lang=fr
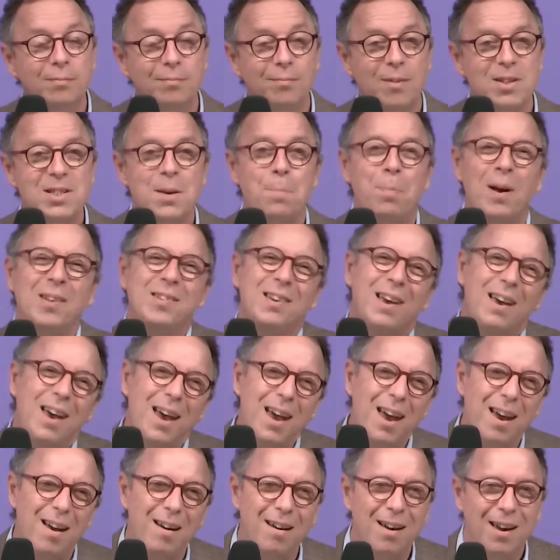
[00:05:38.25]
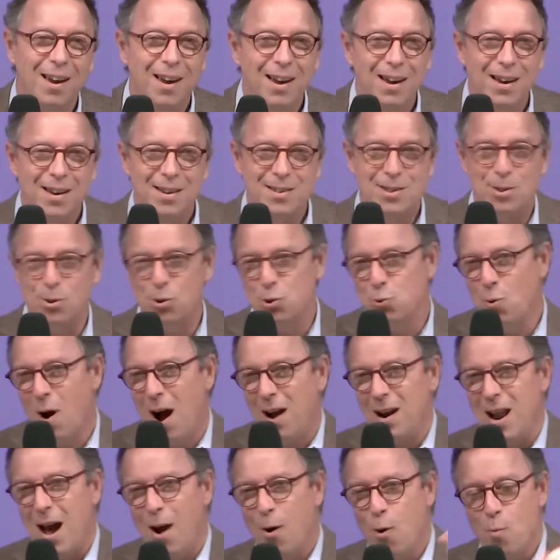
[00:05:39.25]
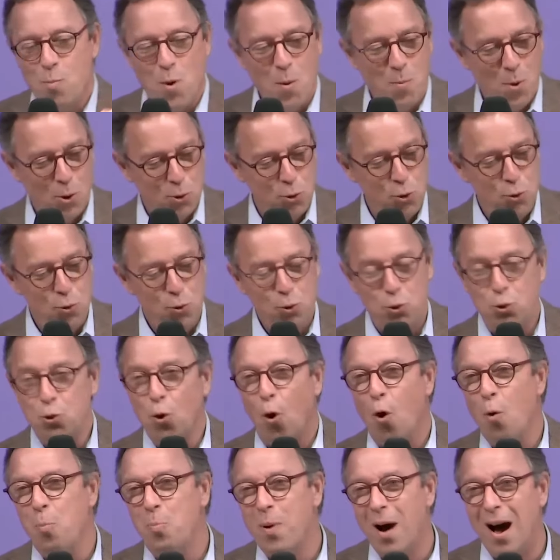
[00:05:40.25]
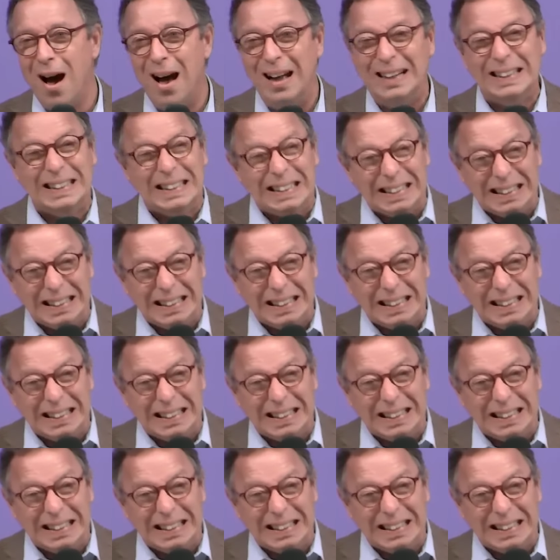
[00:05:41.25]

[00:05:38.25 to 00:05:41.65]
C'est pas très, ce soir-là, au moment du, repas, repas,